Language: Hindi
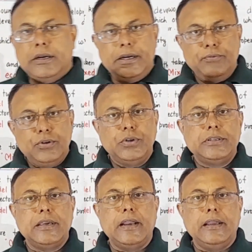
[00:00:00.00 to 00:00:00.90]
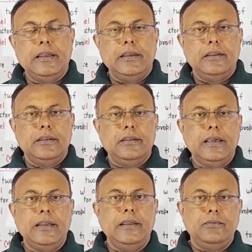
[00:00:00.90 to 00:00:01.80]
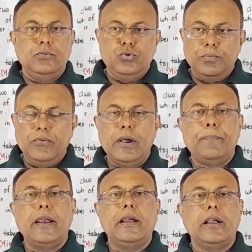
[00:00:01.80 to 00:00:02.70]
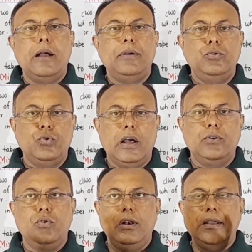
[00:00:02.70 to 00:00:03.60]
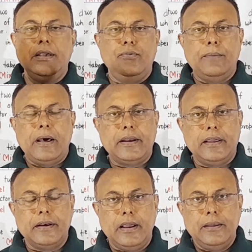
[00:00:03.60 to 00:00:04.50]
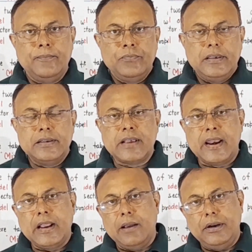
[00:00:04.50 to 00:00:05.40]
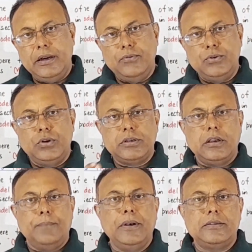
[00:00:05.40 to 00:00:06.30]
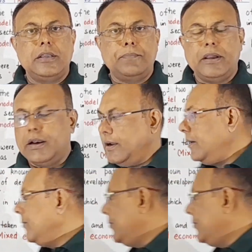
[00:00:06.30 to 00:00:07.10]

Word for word: इंडिविजुअल्स करेंगे यानी जो भी व्यापार का काम है दुकान खोलना या व्यापार करना ये सारे काम इंडिविजुअल्स अपने स्तर पर करेंगे